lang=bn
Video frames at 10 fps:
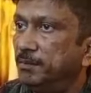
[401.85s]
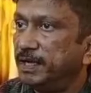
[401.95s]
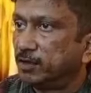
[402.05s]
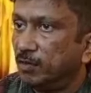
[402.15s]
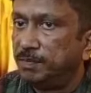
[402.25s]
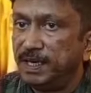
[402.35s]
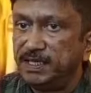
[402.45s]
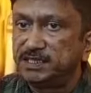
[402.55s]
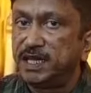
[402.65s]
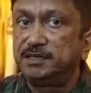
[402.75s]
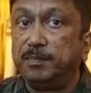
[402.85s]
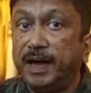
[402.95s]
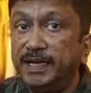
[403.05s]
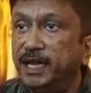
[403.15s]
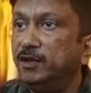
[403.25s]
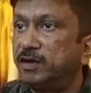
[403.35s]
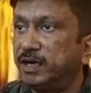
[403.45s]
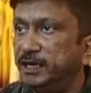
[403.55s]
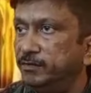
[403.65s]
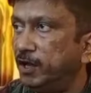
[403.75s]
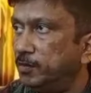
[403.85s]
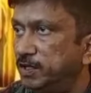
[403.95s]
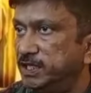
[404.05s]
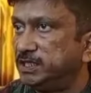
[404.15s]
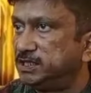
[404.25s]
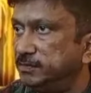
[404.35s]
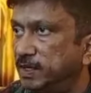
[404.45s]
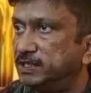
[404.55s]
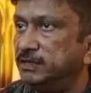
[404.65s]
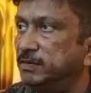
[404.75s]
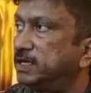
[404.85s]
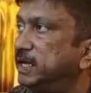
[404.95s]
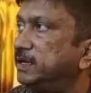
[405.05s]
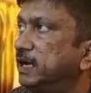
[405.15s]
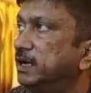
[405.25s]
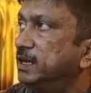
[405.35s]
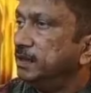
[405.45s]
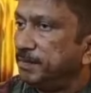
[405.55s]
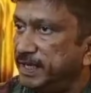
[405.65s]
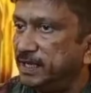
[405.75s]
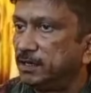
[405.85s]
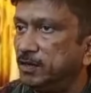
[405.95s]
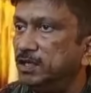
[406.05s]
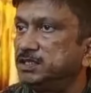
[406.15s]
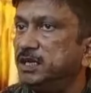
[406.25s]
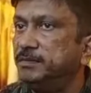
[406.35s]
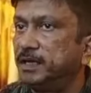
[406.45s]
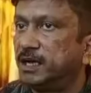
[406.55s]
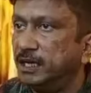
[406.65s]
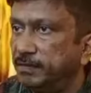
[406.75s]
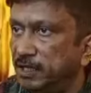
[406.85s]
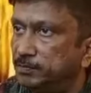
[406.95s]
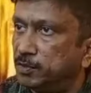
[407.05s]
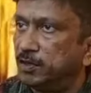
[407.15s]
মাই কমপ্লেন ইজ দ্যাট বাইরের লোকেরা ইনভলভ হয়ে যাচ্ছে মাতৃমাকে মেডিকেল কলেজকে কালিমা লিখতে